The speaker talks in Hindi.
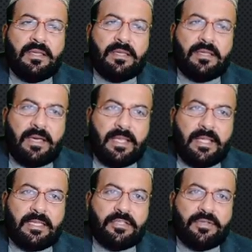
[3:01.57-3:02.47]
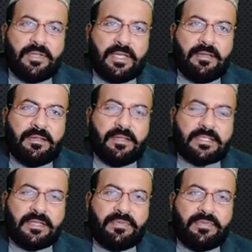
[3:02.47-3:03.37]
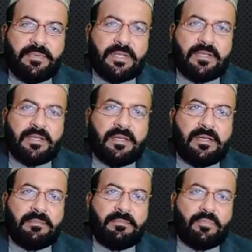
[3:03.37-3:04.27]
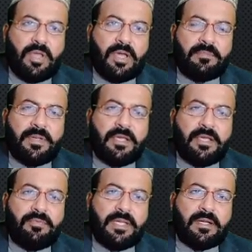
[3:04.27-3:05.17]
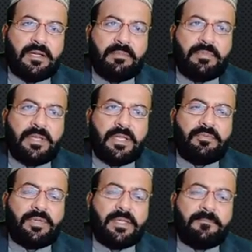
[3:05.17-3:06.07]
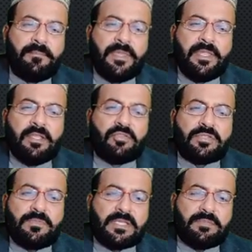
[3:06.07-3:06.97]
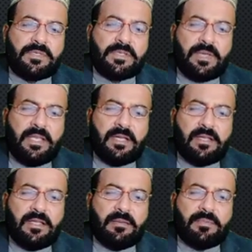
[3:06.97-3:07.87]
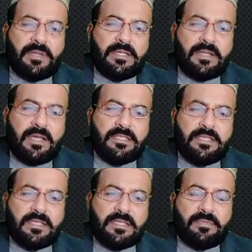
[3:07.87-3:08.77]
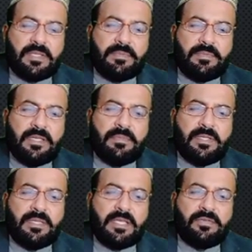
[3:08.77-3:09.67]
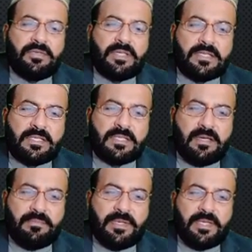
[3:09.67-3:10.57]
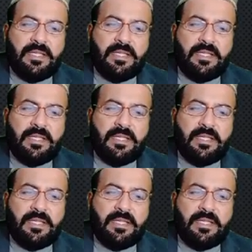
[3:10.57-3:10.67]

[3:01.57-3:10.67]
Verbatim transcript: अलहदा जो है सफ़े पर ब्लॉक बनाए हुए हैं खाने बनाए हुए हैं तो उसमें सबसे पहला खाना आपका अच्छी चाल मुताबिक ये बनता है तो यहाँ से आपने